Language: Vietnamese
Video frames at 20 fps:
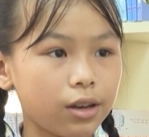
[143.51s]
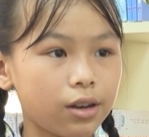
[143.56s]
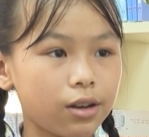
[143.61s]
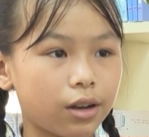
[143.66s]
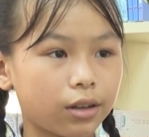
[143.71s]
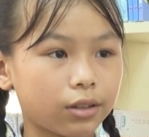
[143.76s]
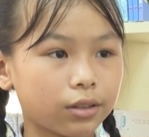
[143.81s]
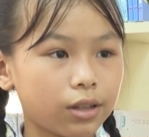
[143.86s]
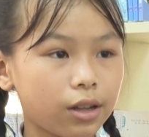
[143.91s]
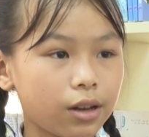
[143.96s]
khi
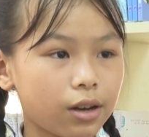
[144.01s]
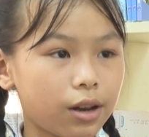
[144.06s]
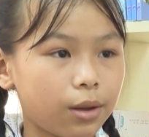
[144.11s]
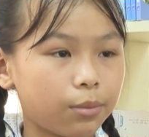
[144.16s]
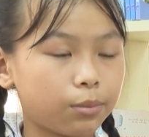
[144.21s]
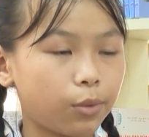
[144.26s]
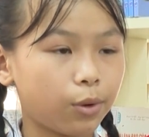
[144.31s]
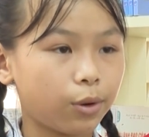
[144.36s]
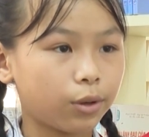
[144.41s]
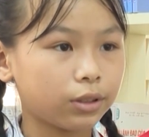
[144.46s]
được
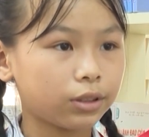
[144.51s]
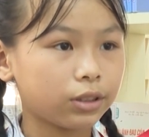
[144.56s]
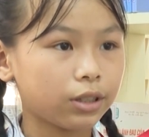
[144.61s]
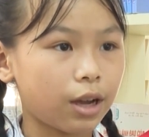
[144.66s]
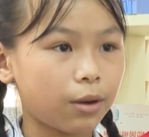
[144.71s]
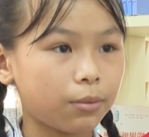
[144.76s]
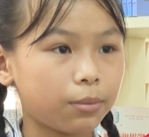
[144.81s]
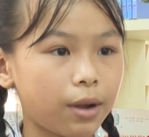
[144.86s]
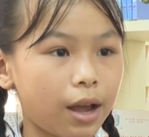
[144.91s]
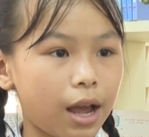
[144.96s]
là một
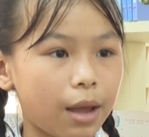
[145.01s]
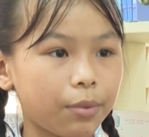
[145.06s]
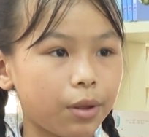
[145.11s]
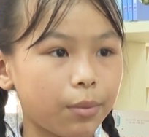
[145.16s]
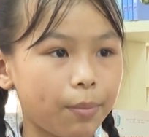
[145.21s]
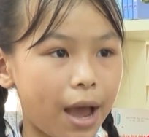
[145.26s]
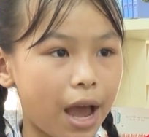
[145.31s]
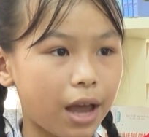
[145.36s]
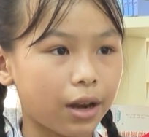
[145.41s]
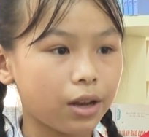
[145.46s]
trong
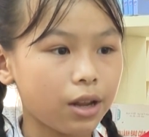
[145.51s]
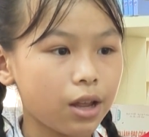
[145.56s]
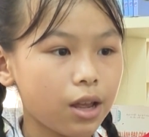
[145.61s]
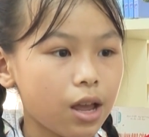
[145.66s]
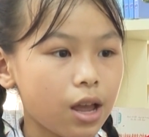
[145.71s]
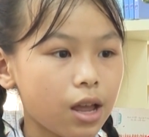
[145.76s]
20 bạn